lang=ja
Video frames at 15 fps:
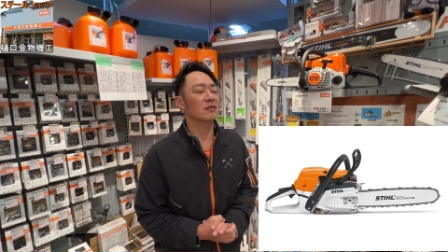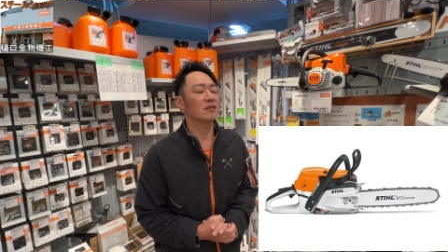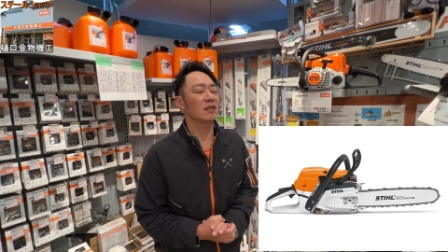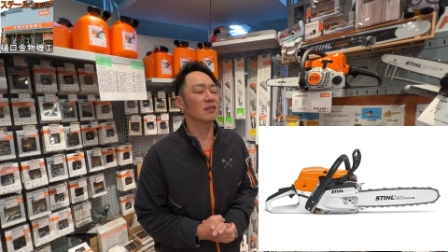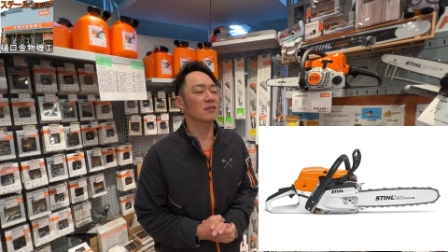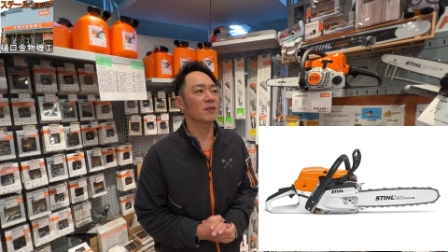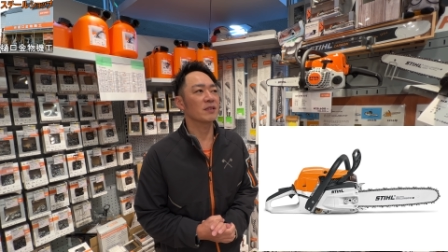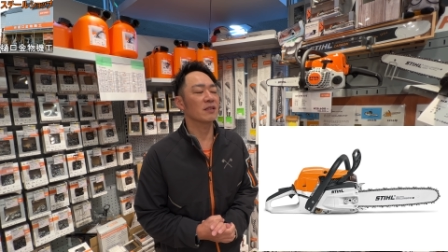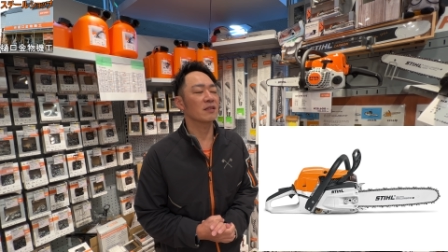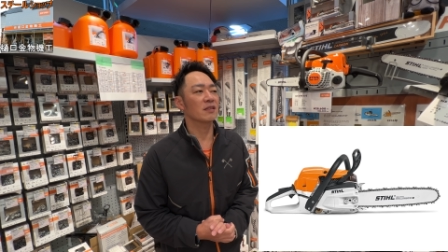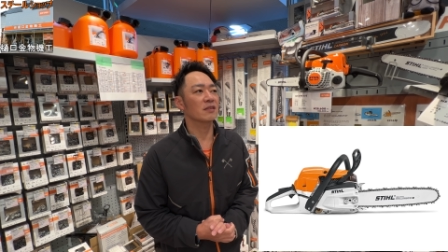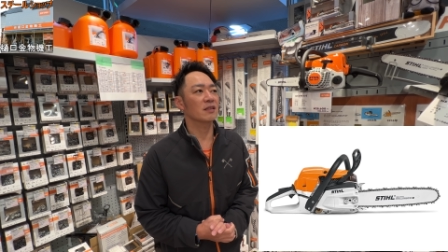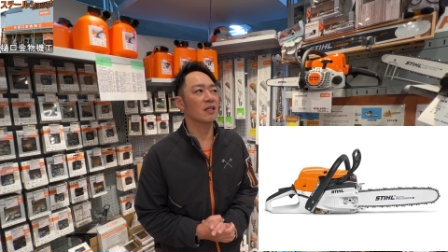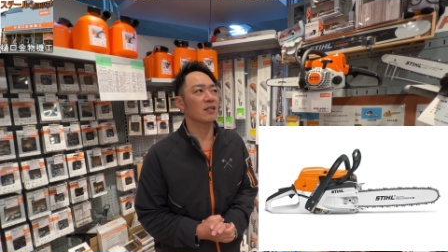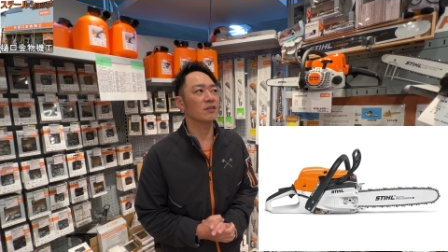発売された
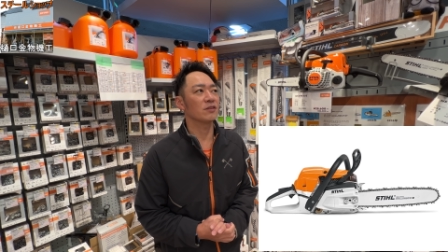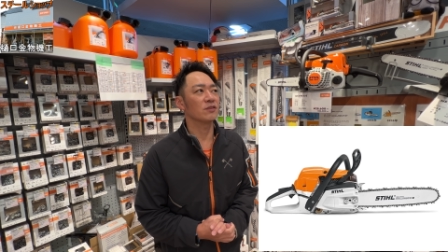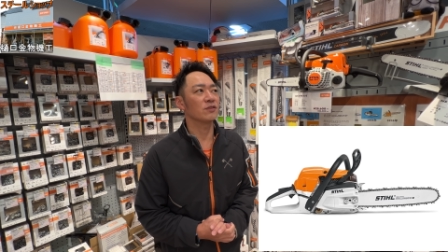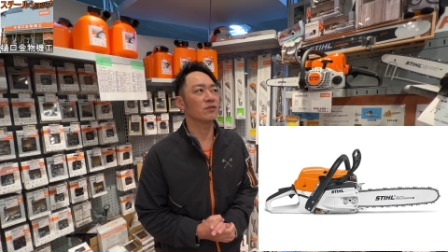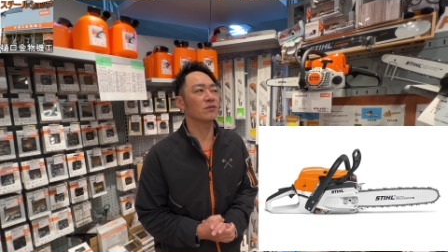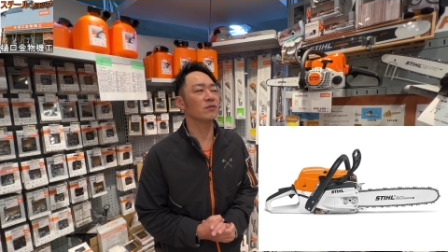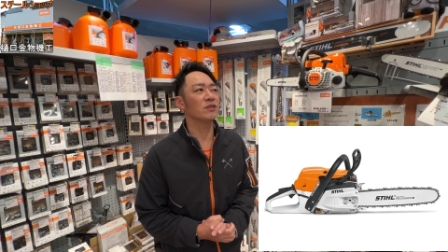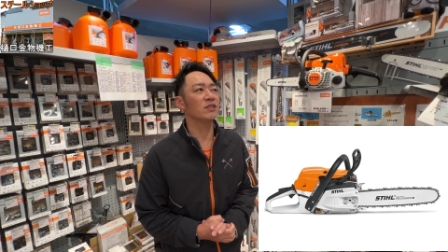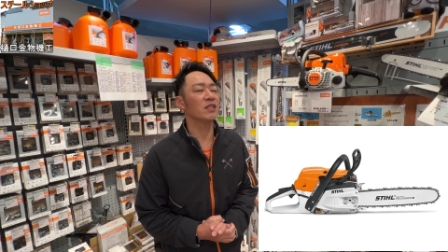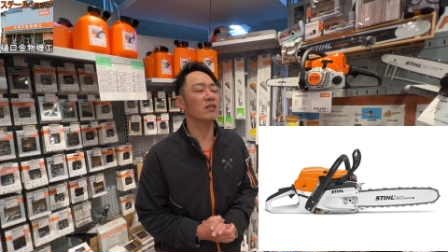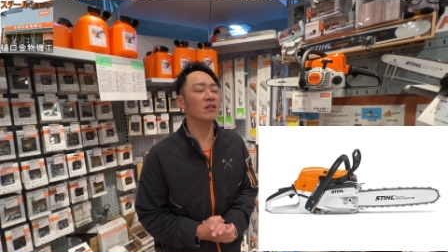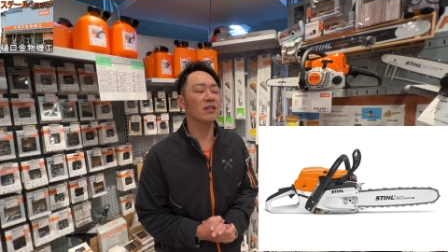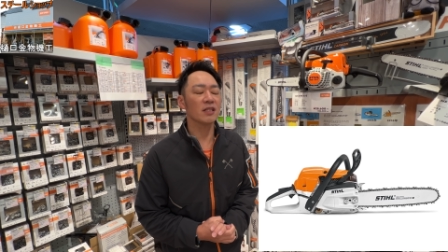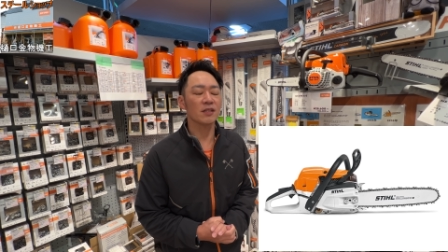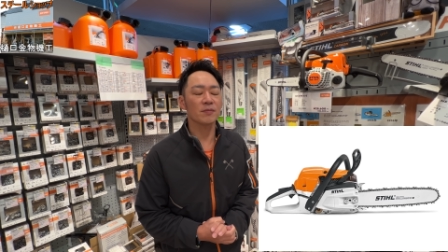んですかね、じゅういちねん
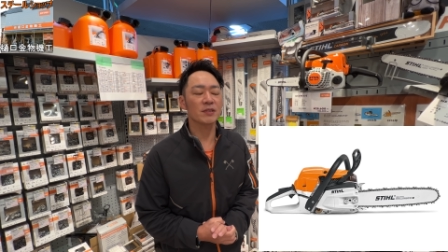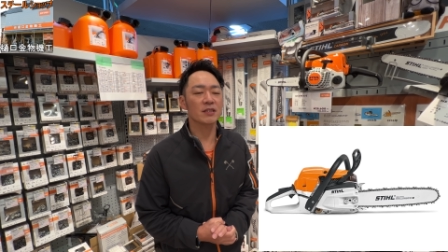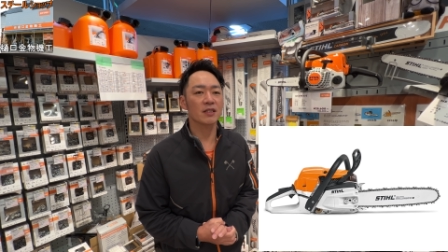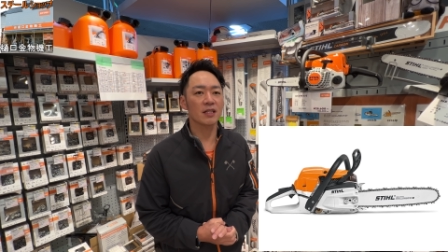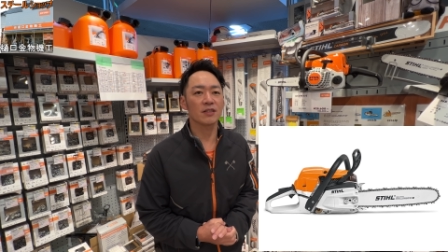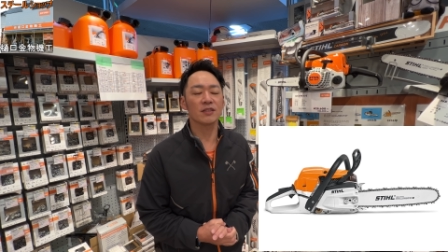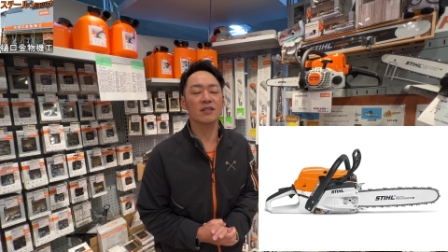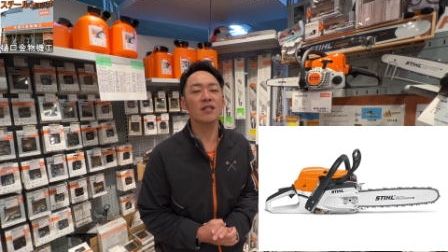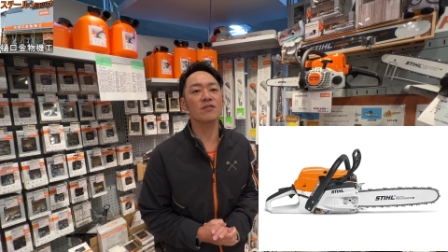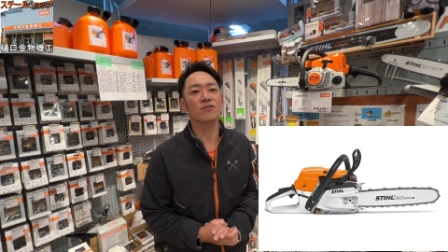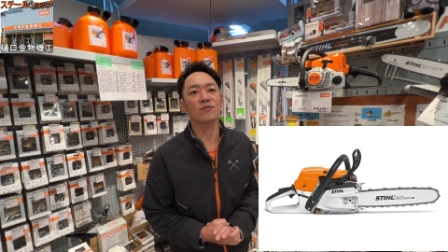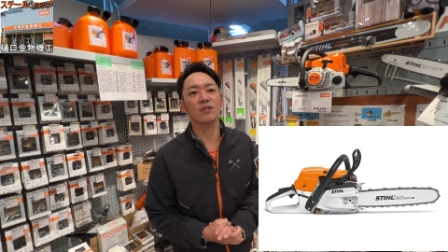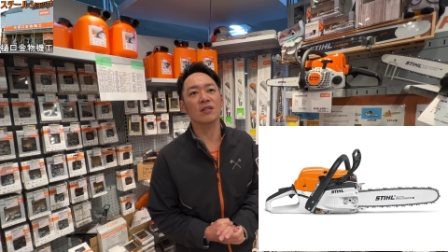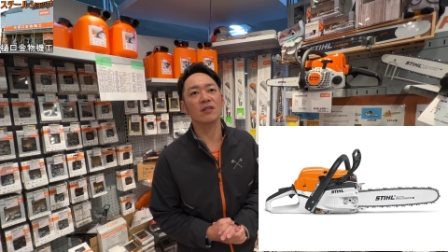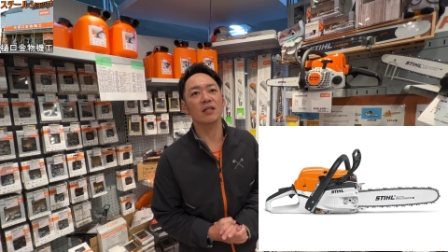ぐらいになりますかね、にせん
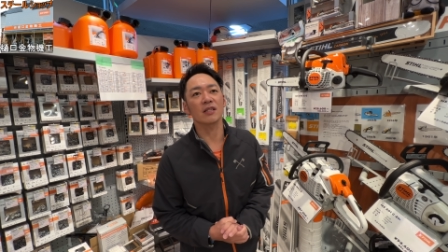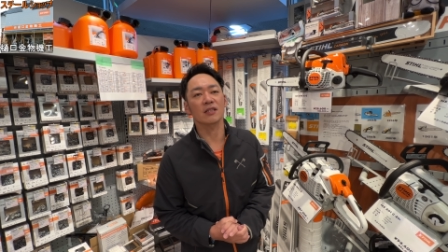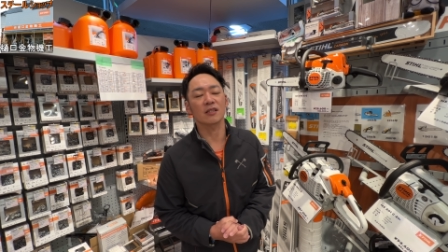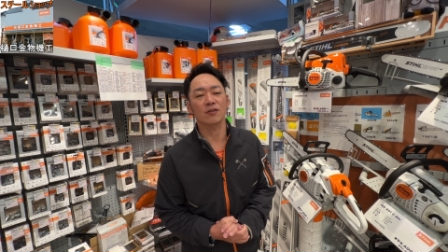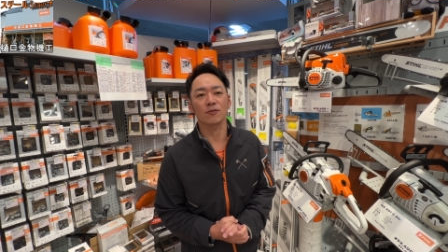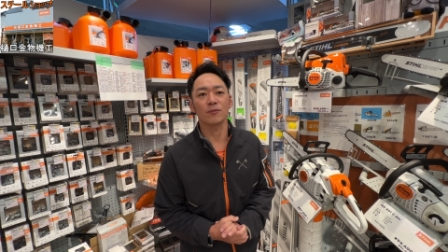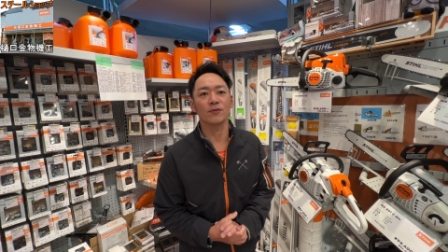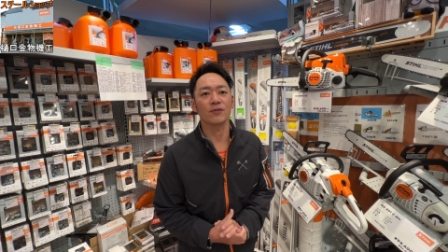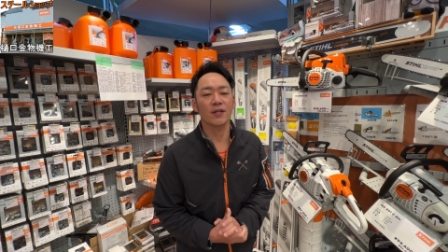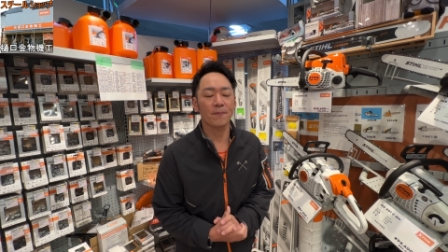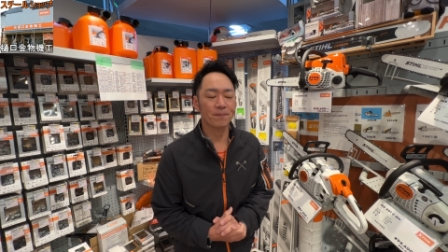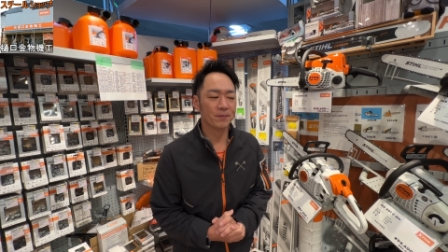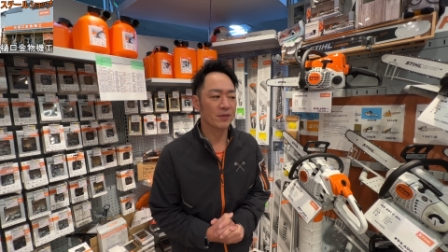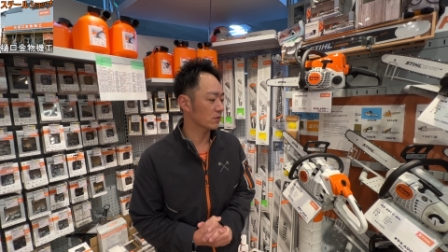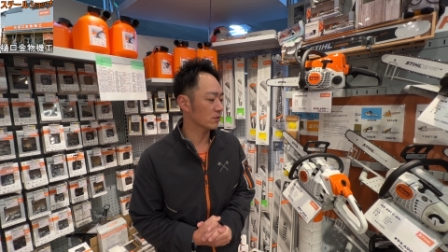じゅうねんぐらいだったと思うので、
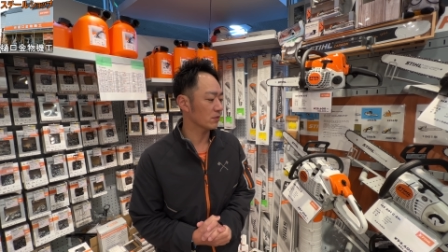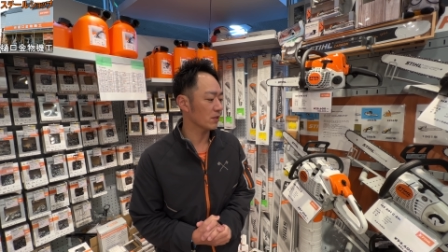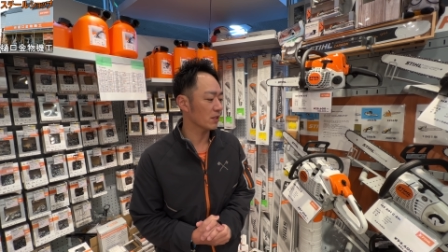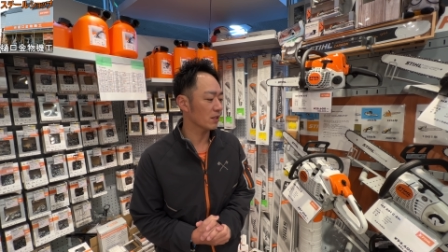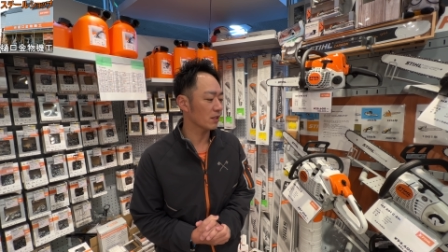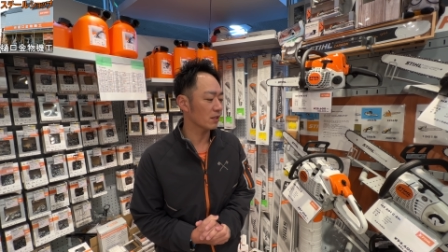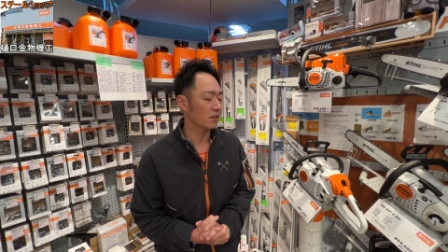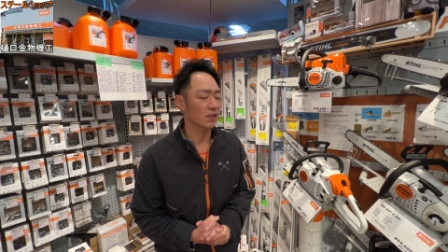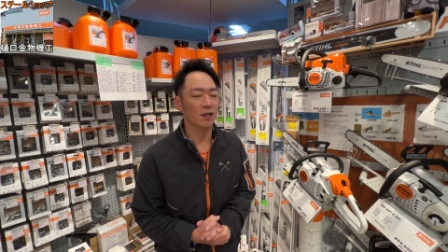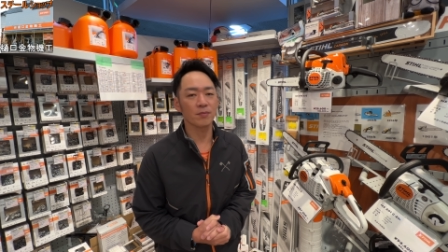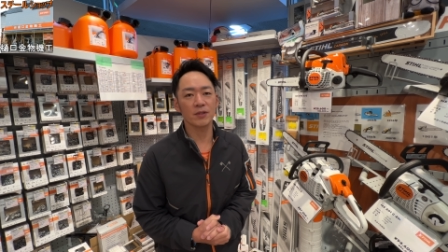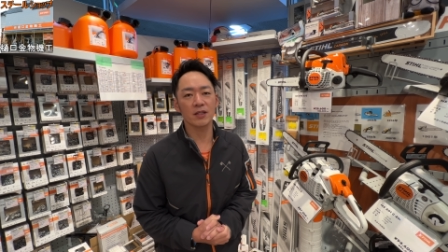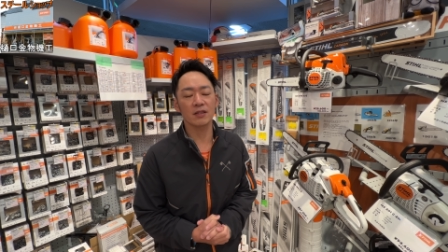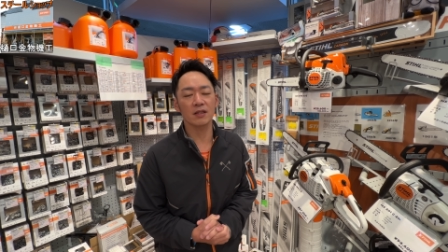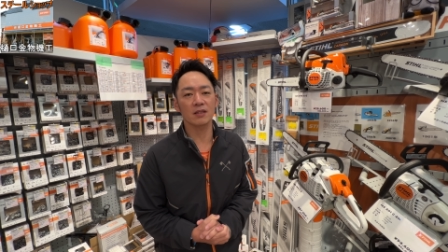それから
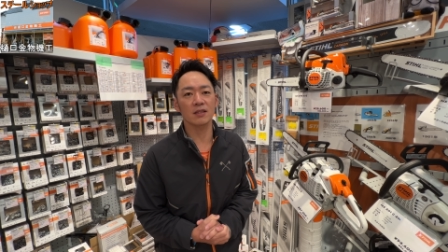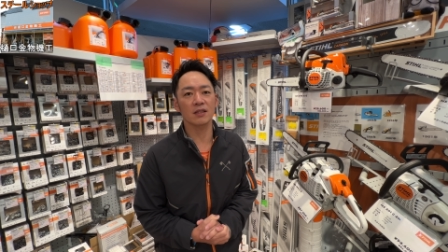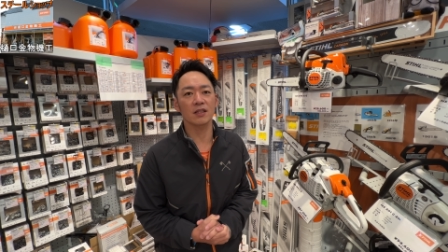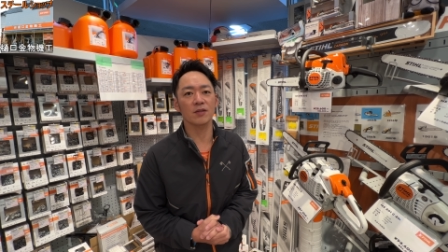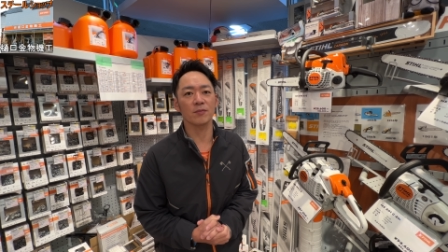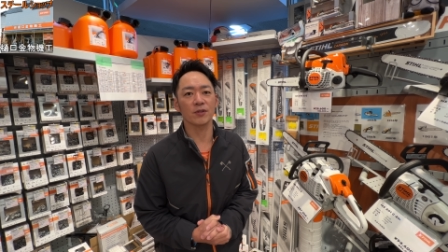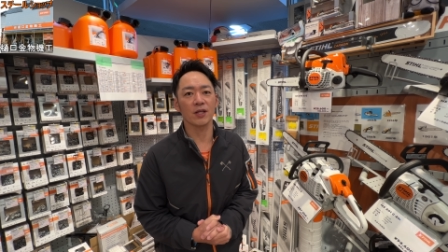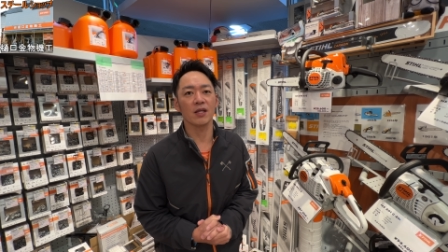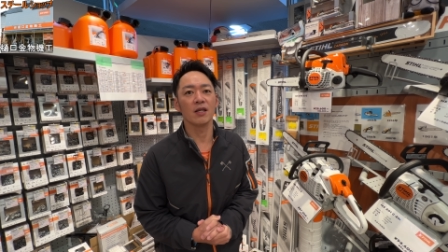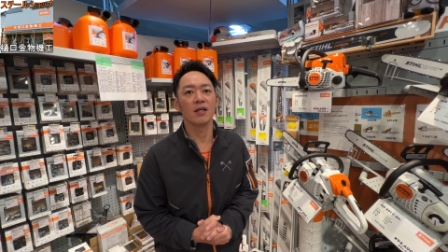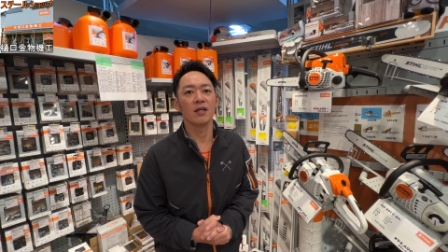キャブレターだけでもね、